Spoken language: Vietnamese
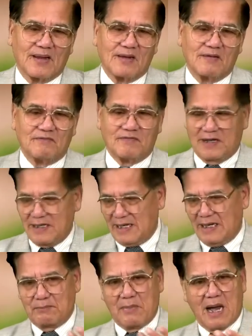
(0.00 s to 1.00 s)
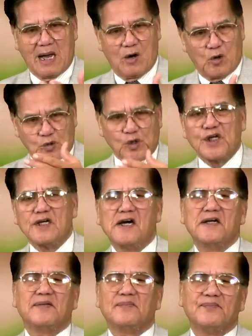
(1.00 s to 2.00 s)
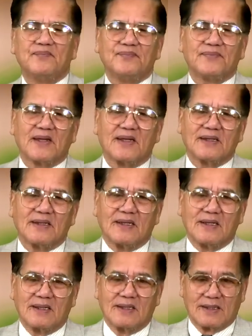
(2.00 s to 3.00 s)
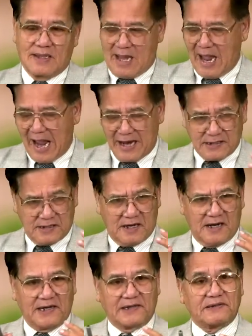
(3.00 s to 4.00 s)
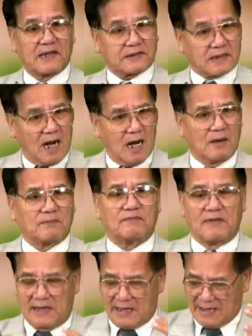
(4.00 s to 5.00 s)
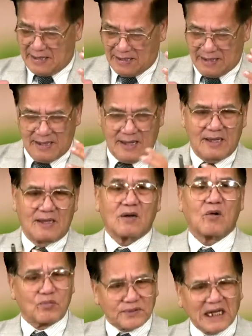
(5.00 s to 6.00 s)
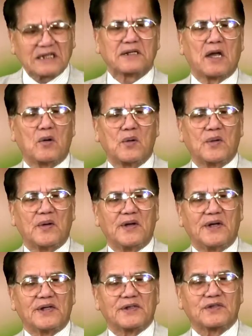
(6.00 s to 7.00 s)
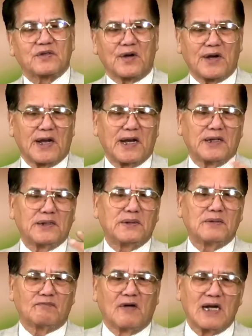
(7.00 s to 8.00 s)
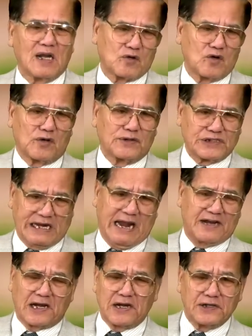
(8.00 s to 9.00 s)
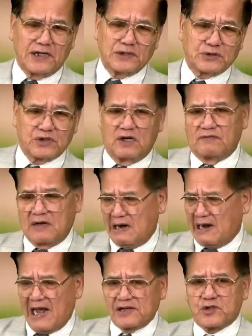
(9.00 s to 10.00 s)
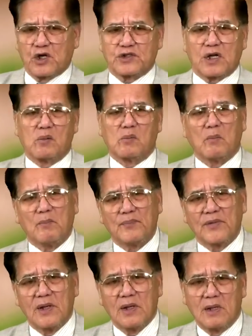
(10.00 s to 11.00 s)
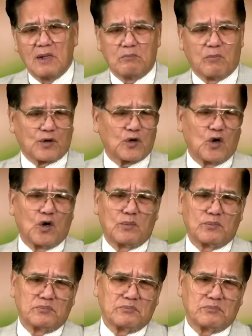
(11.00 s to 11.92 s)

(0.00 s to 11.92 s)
với lại bà Hồ Xuân Hương, hai người rất hợp và cũng thích nhau, cho nên vẫn là còn trẻ thanh niên, chưa vợ gái chưa chồng. Một hôm